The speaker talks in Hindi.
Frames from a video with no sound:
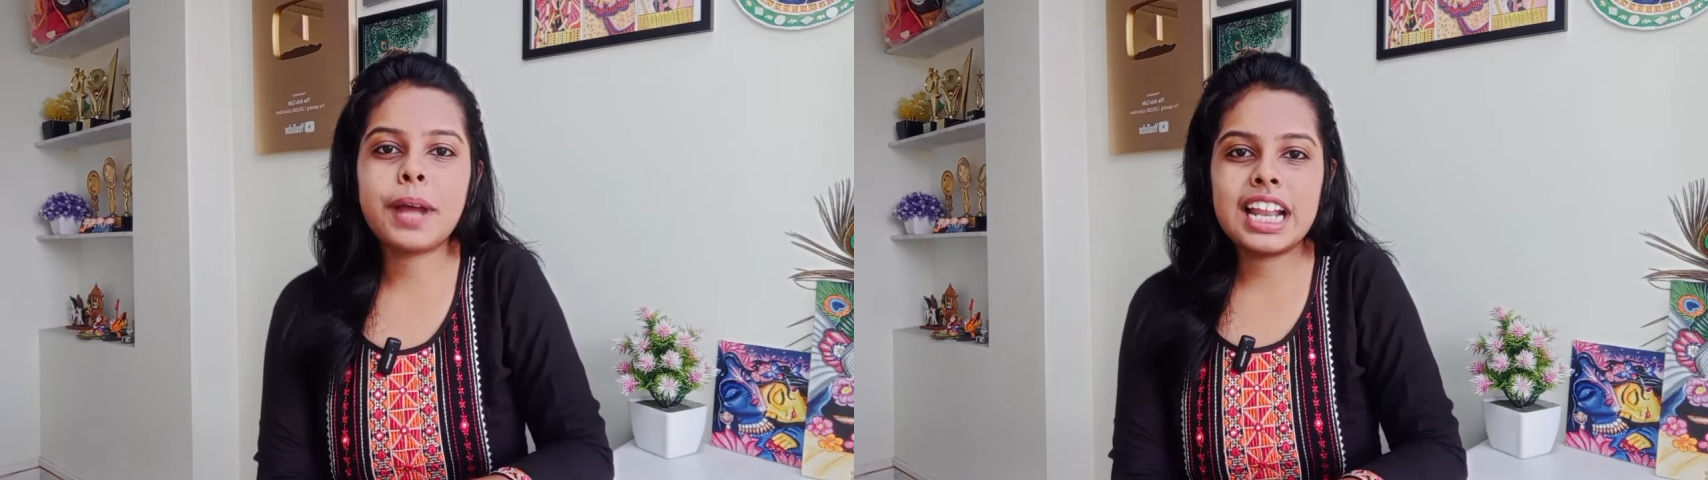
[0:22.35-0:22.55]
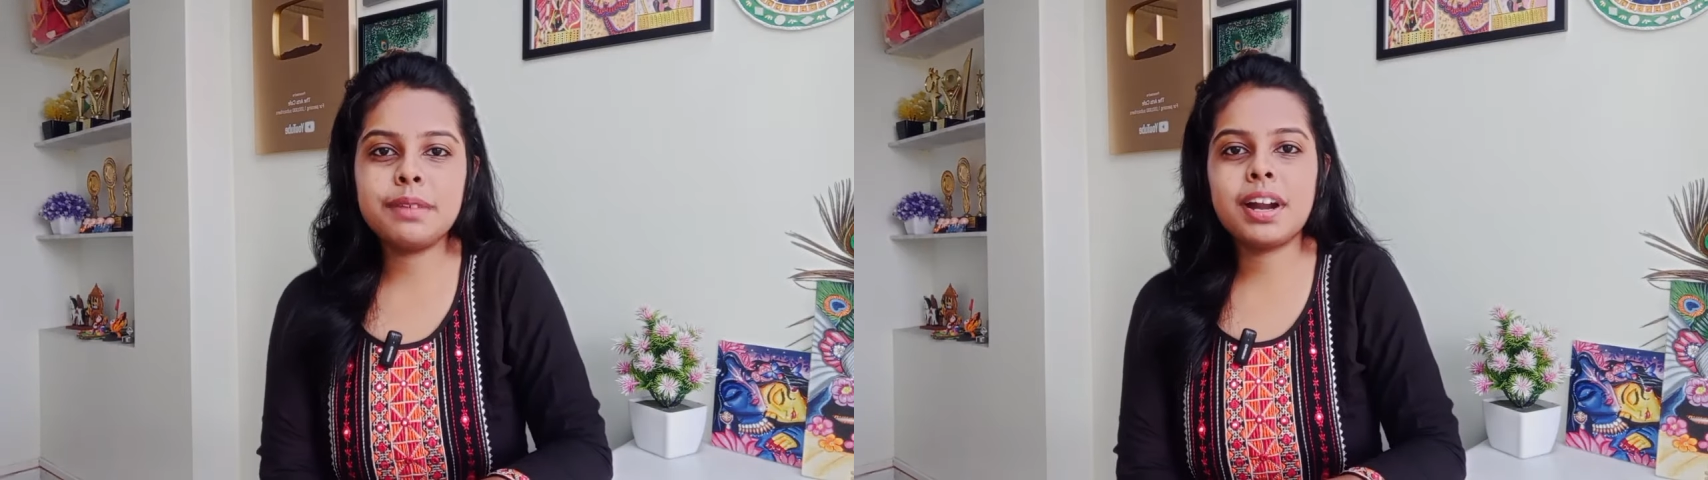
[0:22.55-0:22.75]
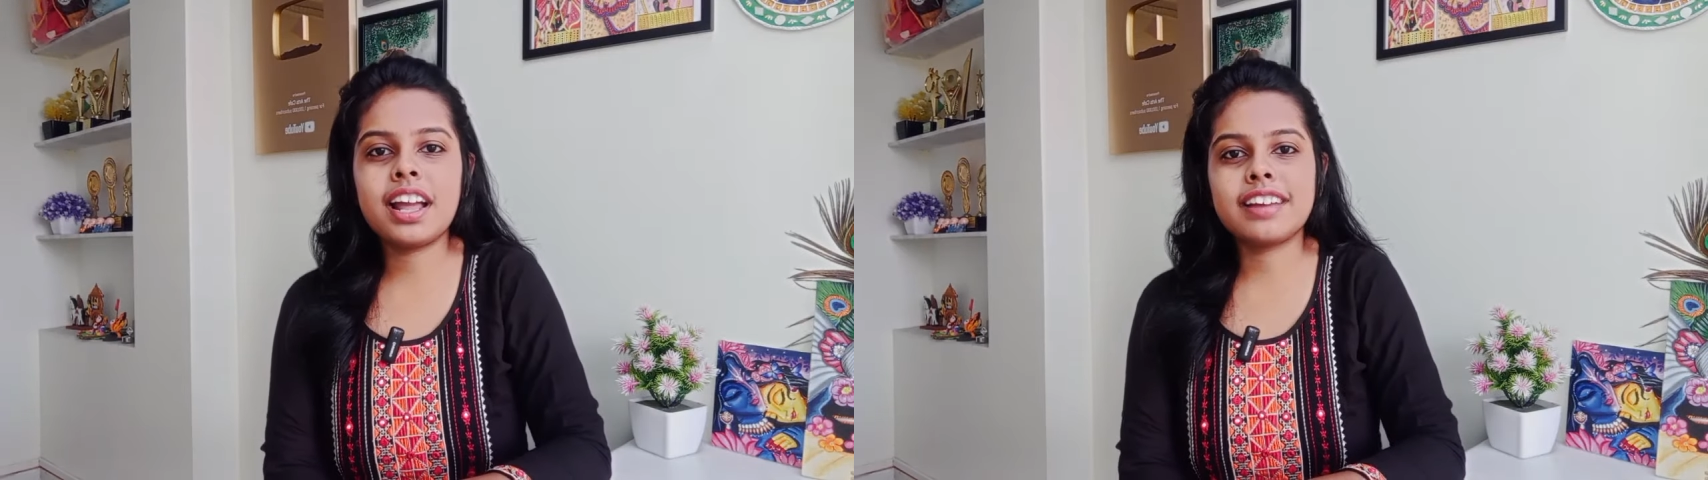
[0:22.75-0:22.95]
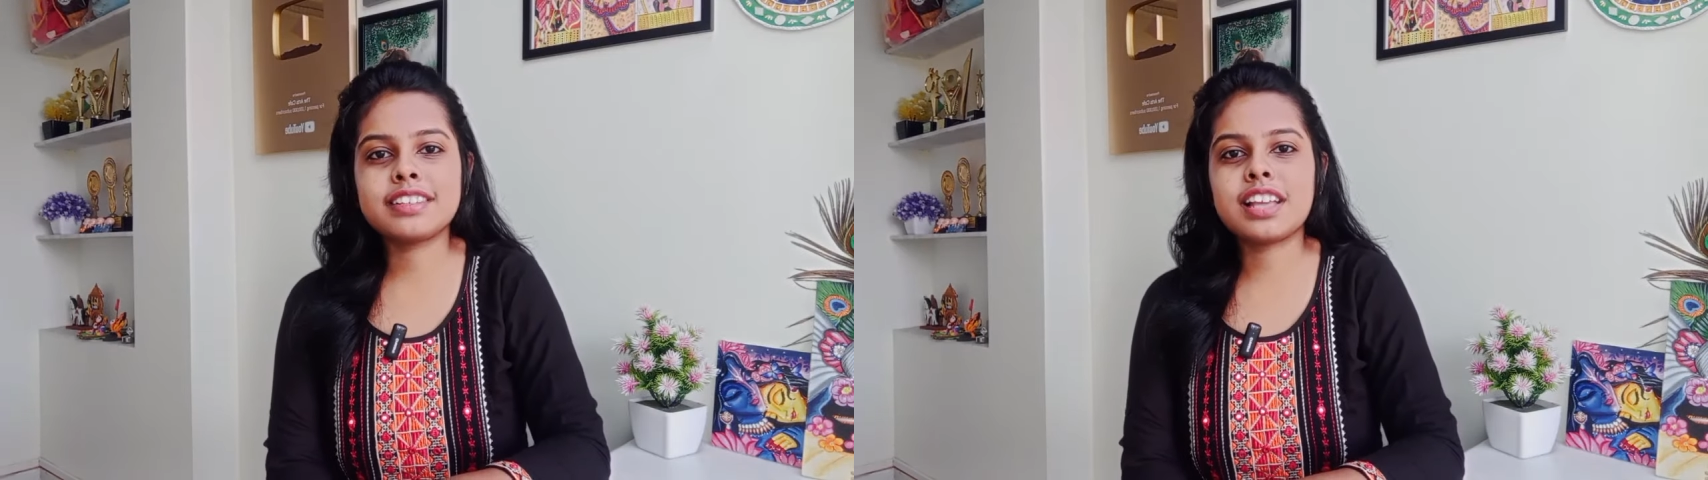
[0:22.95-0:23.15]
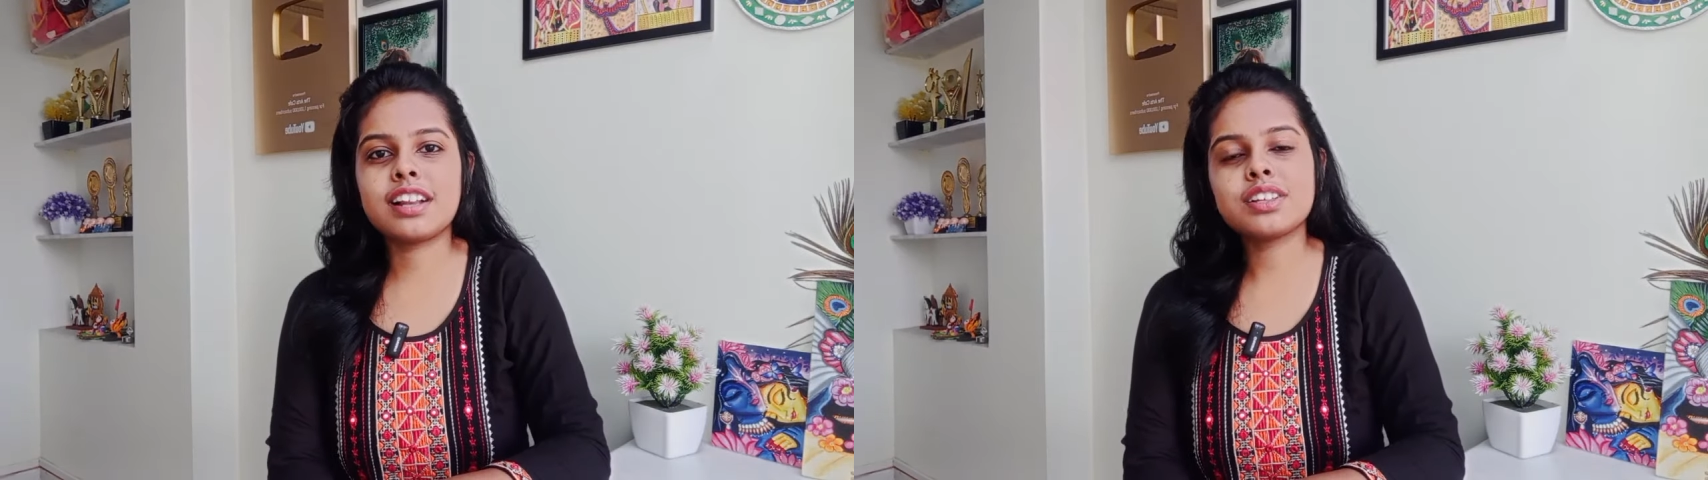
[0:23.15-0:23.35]
पहली बार आए
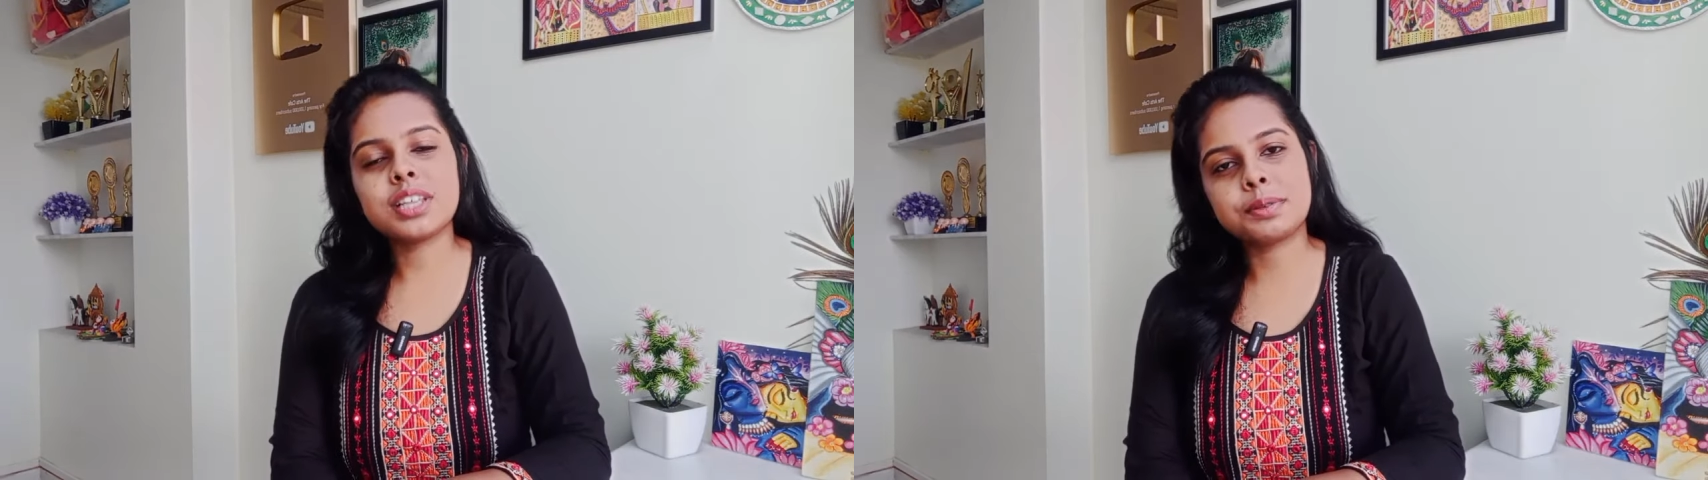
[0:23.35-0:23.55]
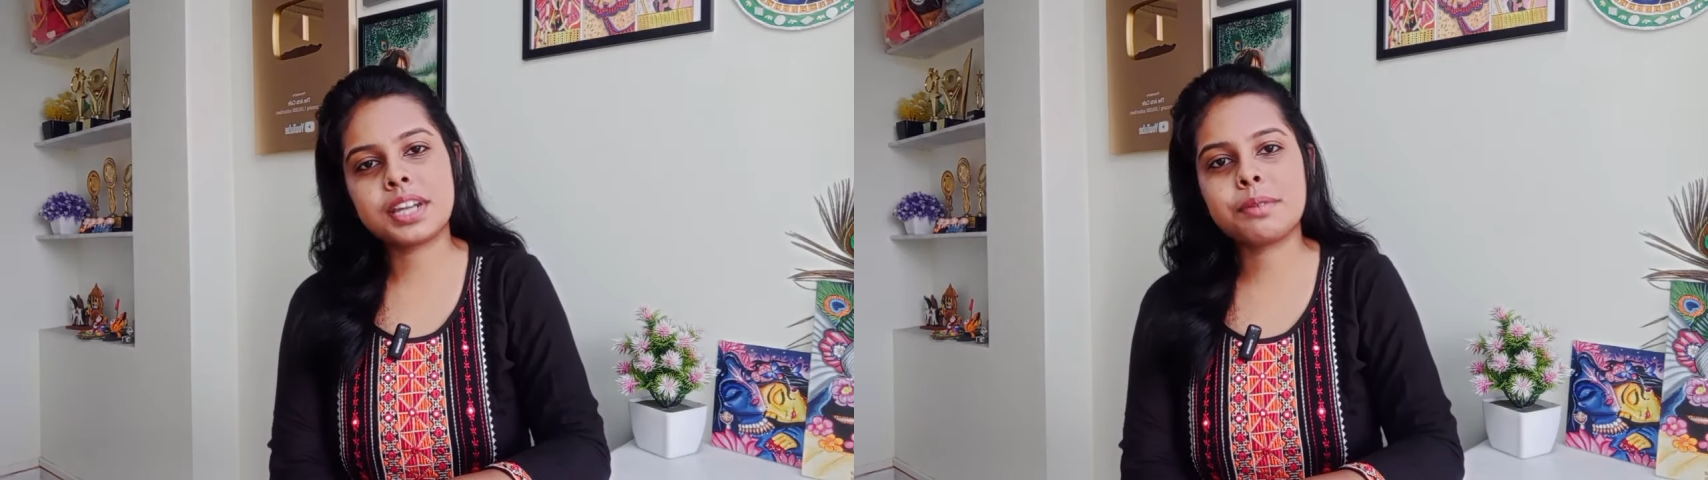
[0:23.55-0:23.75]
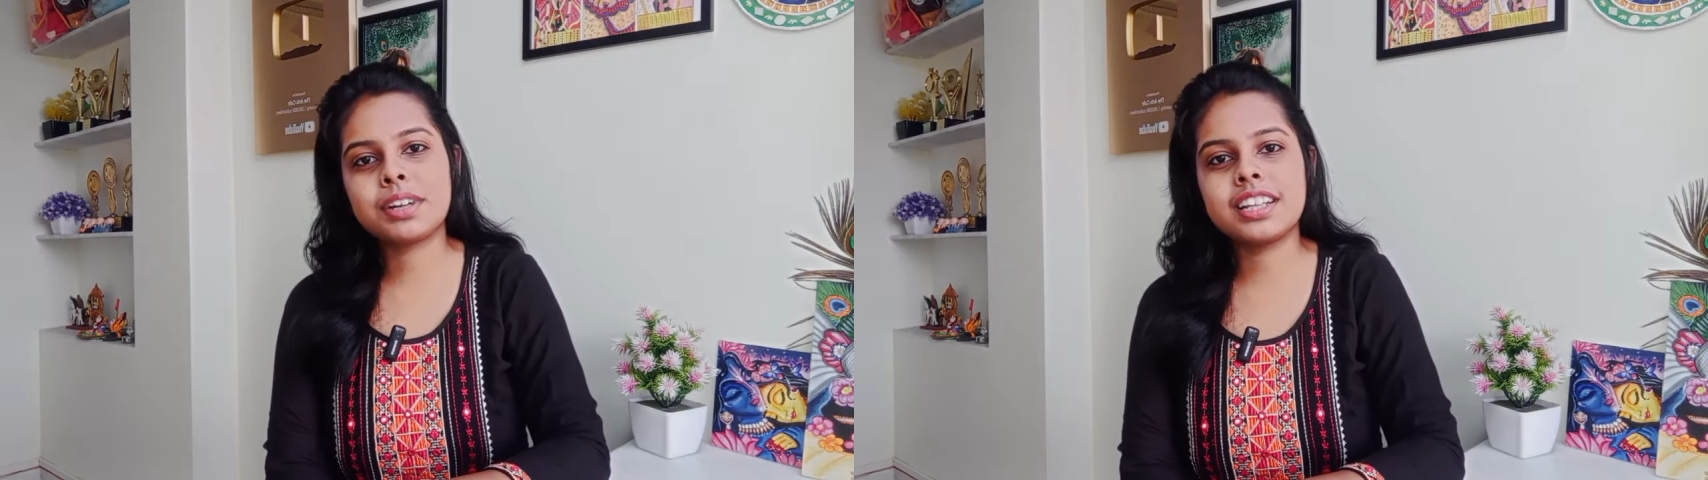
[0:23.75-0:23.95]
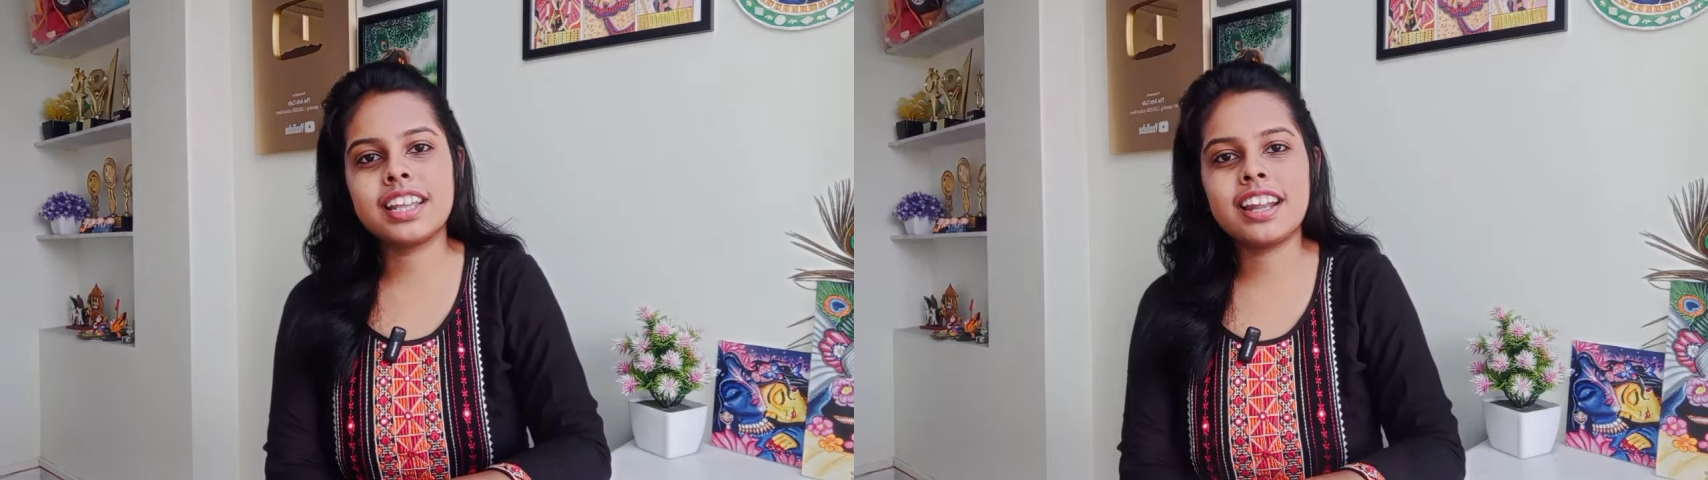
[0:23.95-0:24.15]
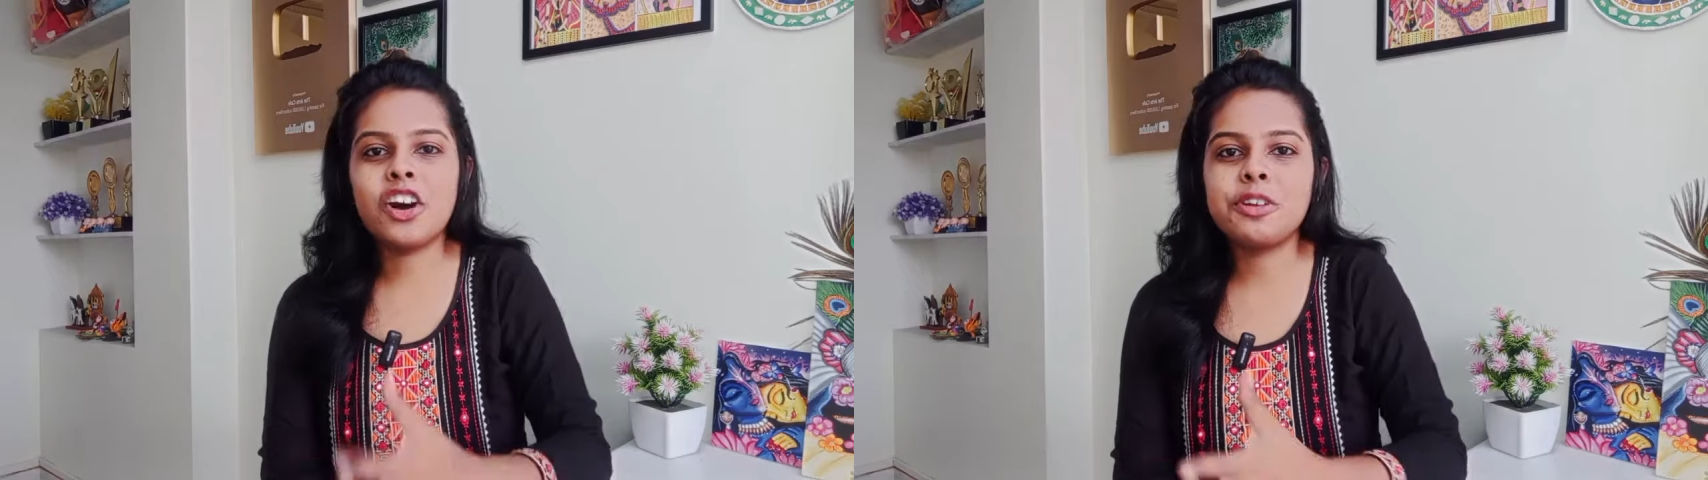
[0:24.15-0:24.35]
तो चैनल को सब्सक्राइब कर
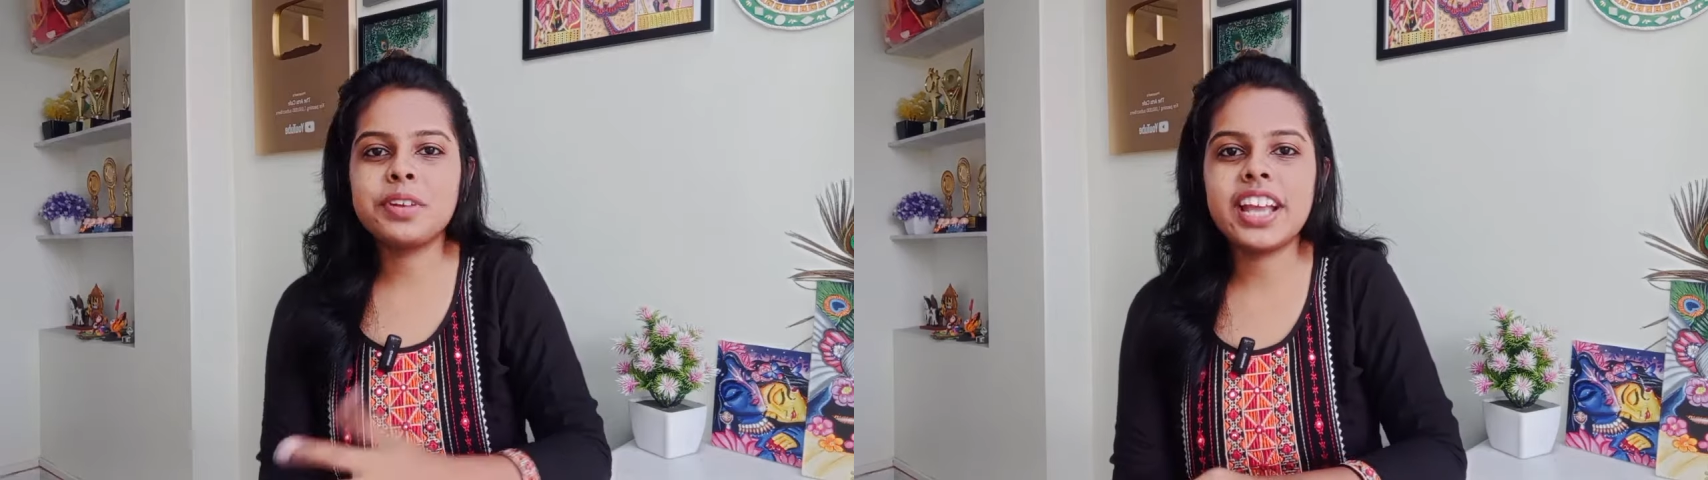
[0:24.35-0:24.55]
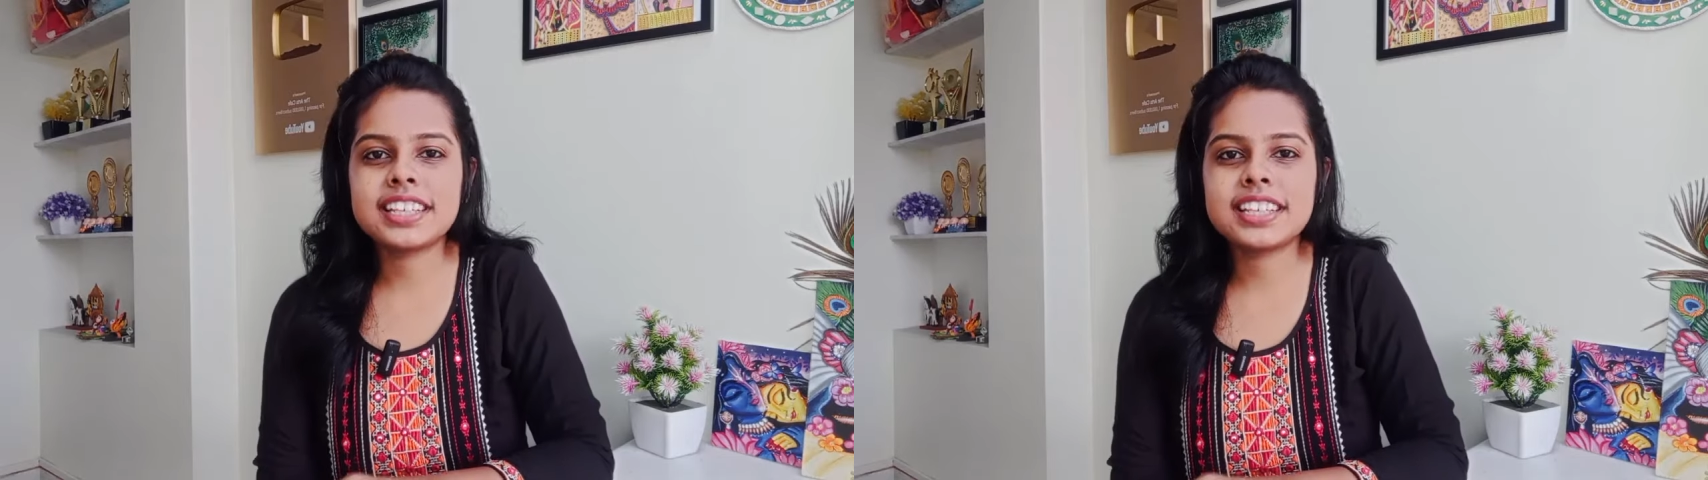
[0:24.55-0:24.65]
देना और भी